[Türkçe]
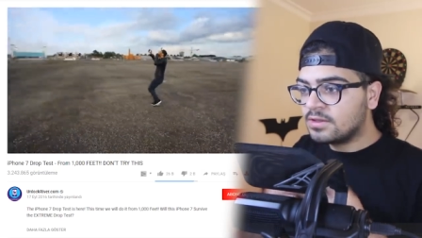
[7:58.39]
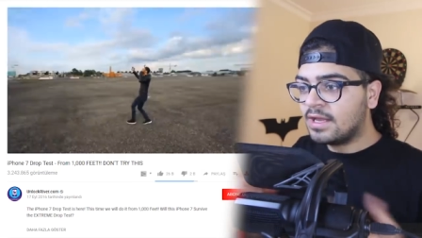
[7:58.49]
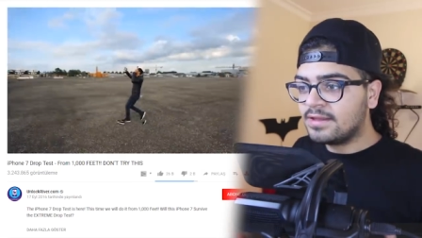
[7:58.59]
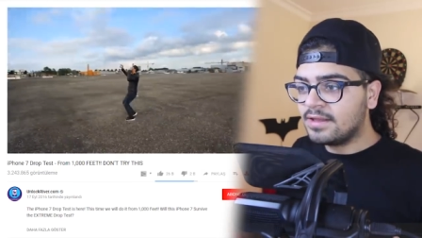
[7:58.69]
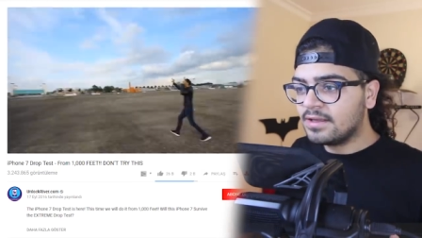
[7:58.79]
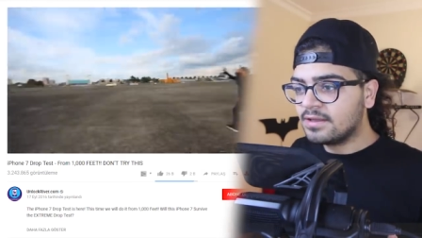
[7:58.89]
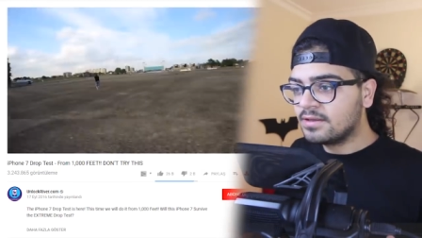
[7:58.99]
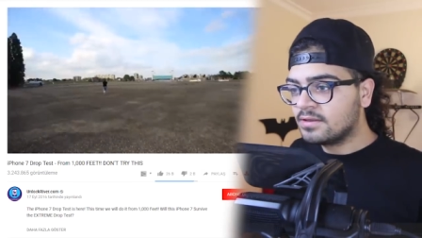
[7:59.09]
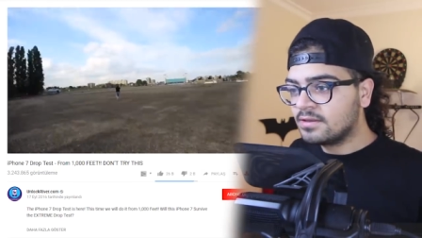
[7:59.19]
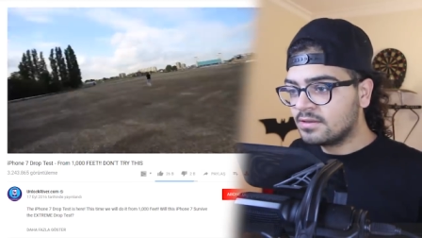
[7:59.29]

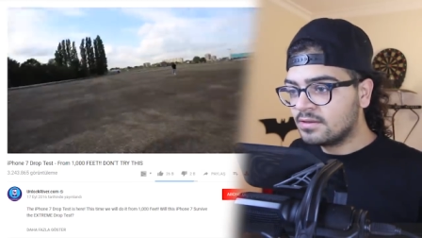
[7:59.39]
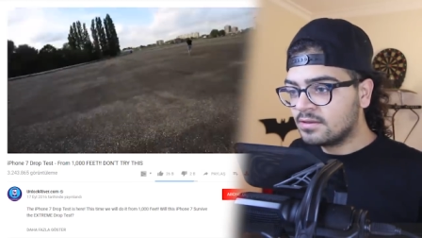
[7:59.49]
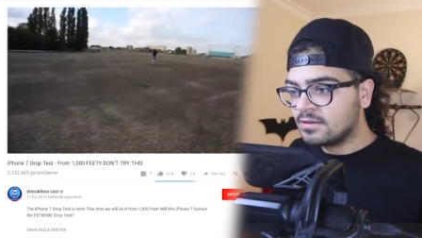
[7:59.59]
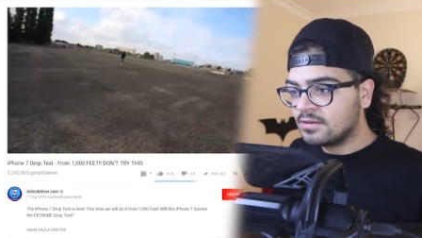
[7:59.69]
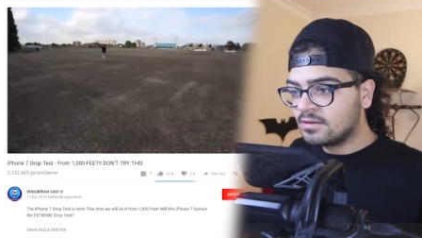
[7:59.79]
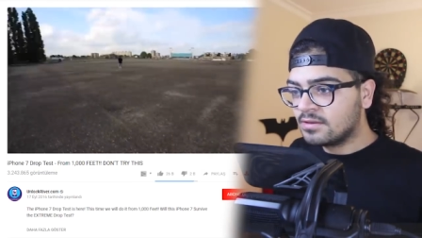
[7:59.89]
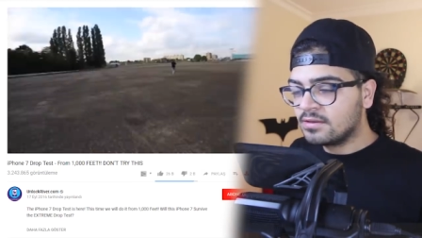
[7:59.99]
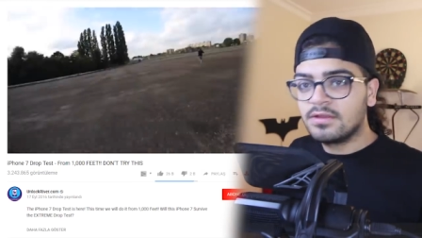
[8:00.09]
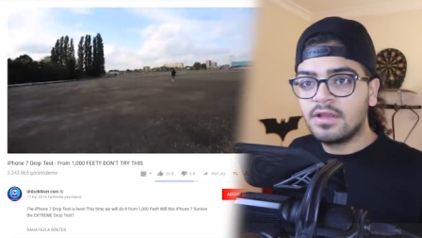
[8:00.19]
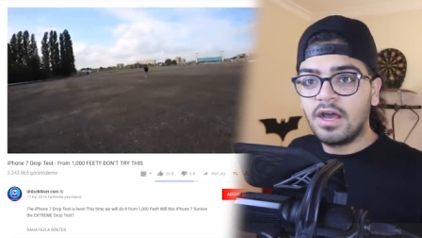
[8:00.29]
Nerede?
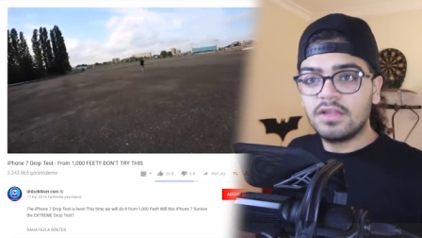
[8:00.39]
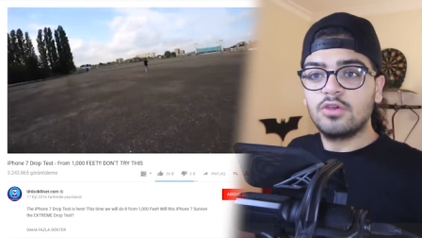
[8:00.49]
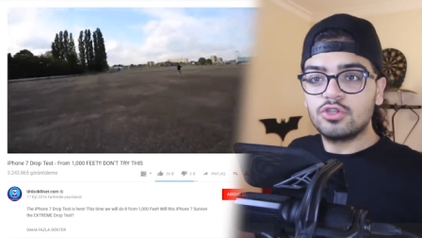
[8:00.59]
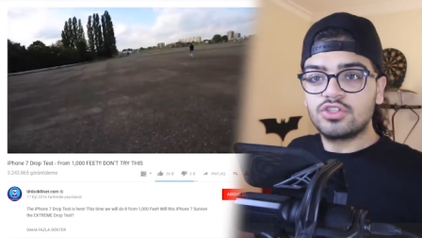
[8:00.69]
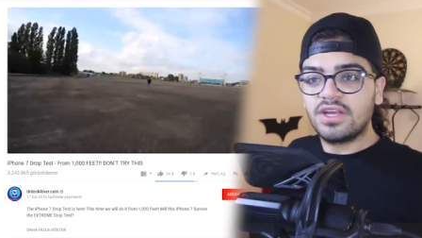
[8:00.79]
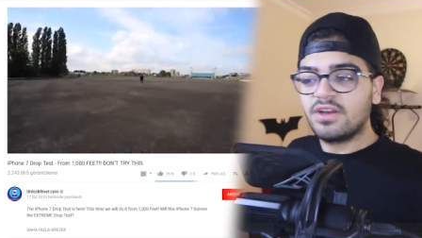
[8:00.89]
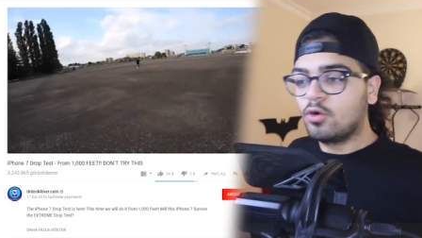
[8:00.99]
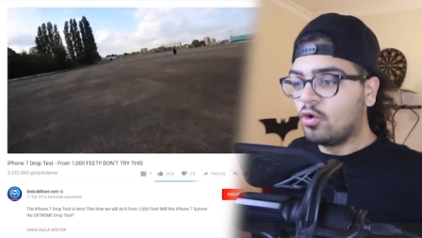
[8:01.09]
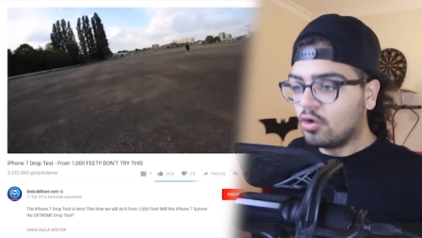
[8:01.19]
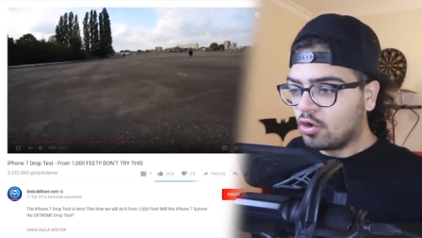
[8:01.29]
Hadi
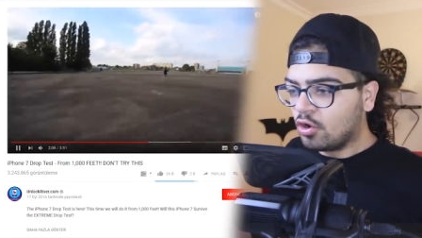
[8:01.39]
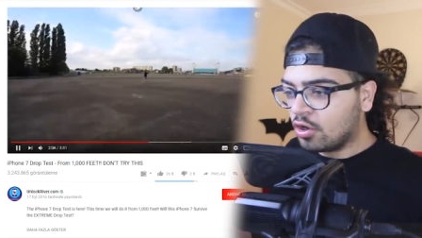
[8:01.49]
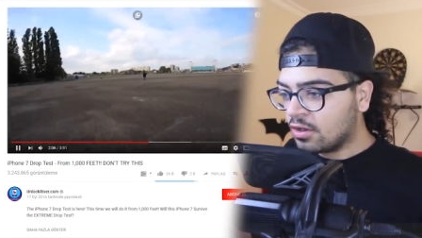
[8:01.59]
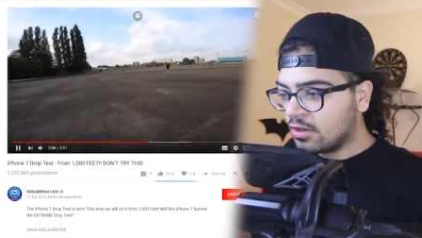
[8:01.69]
gösterin. Go go go.